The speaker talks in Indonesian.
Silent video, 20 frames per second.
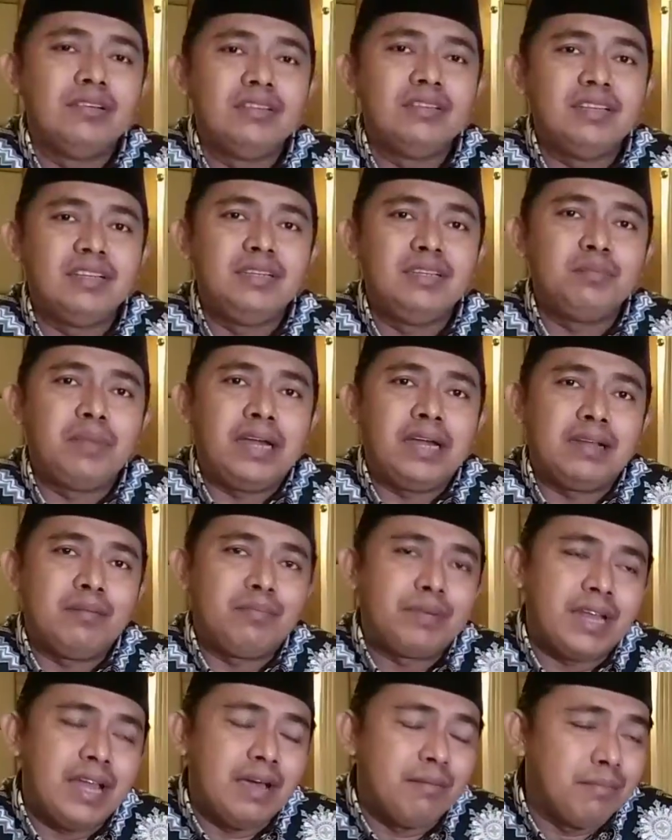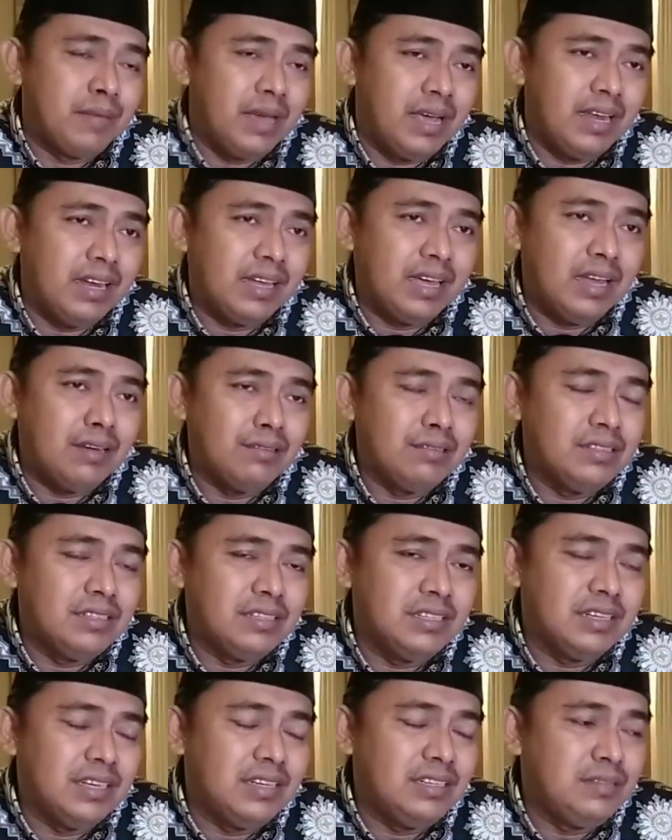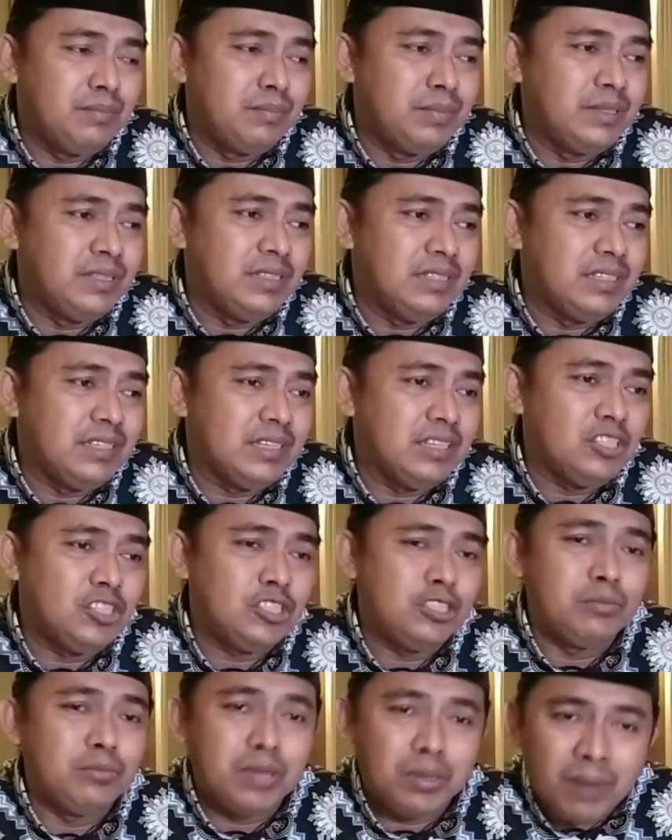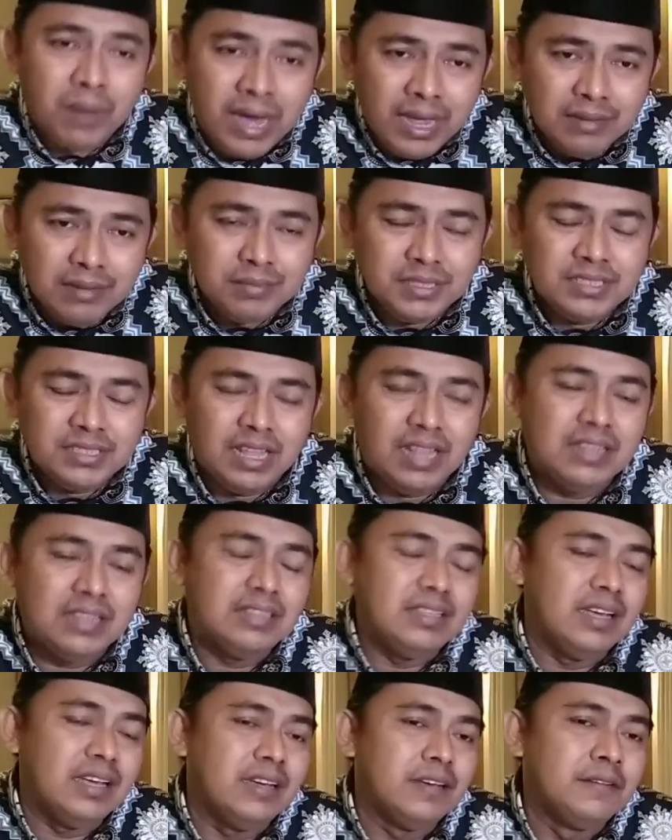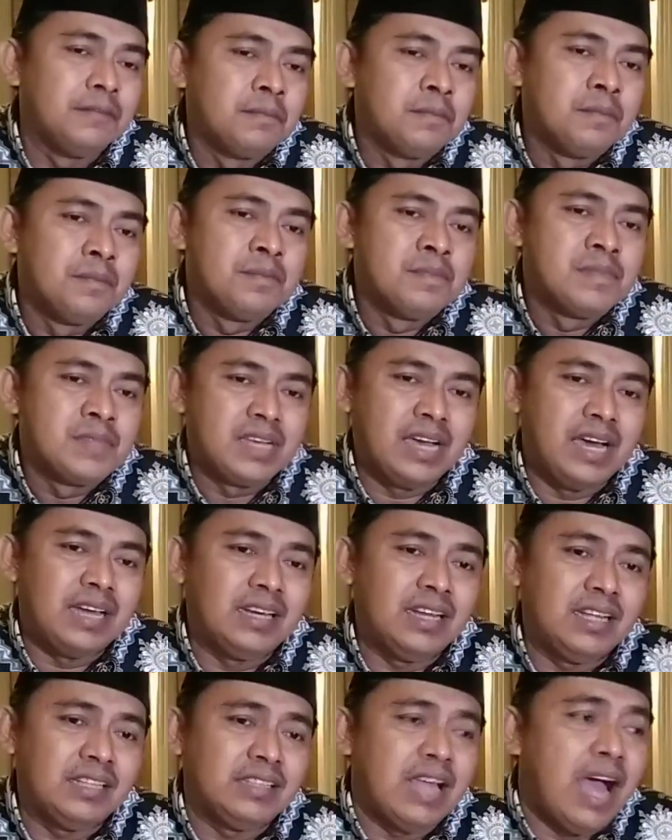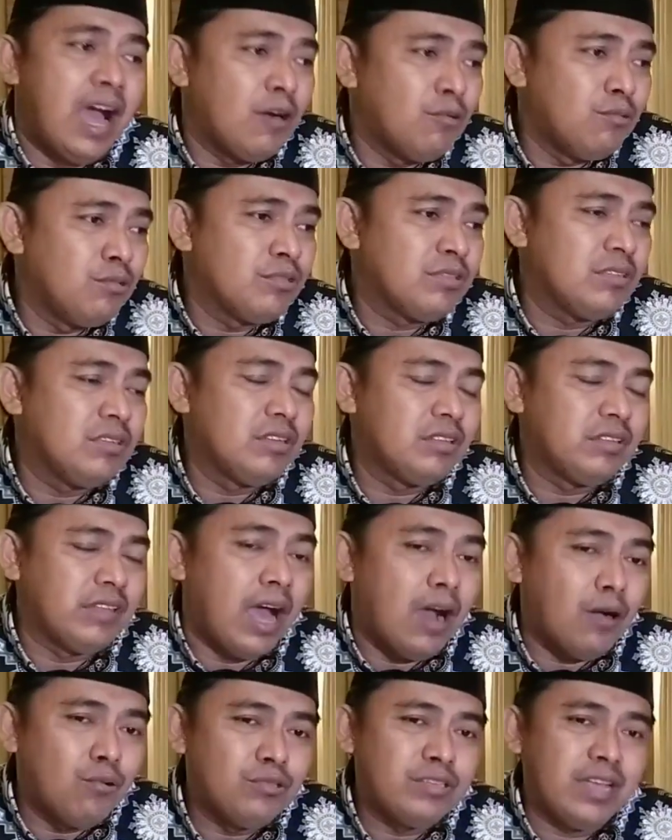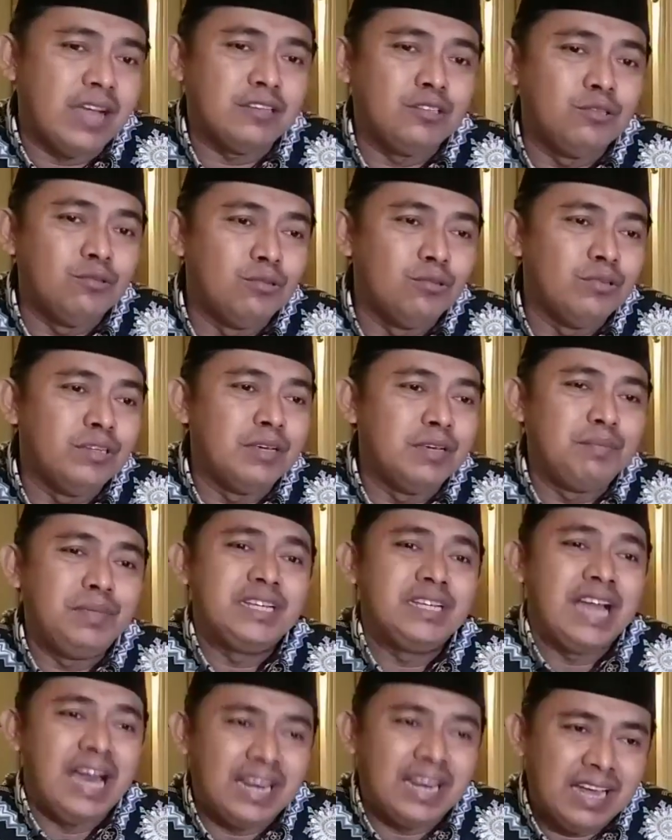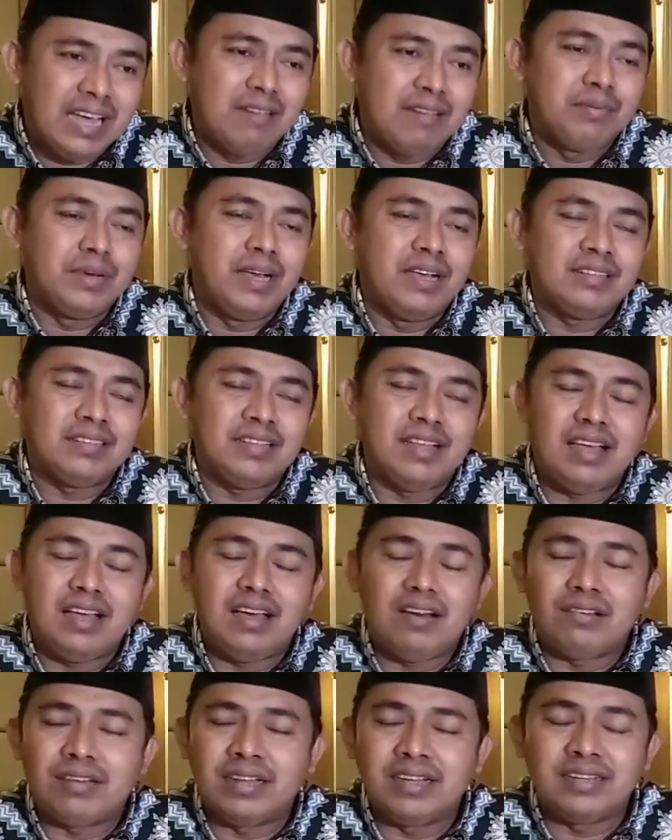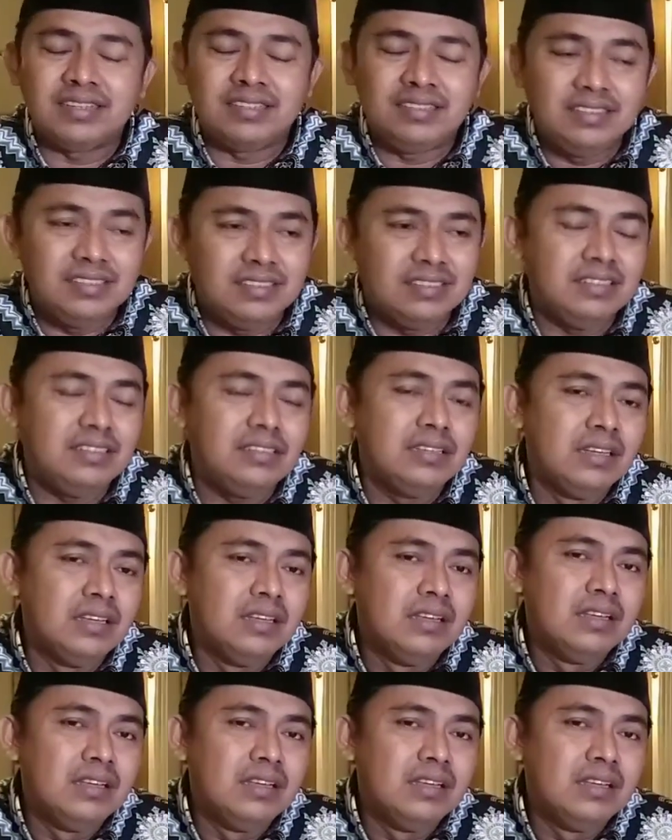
jadi para peramal kalau jenengan diberi keistimewaan misalnya karena tahu tahu saat durungnya pinarak bahasa orang kediri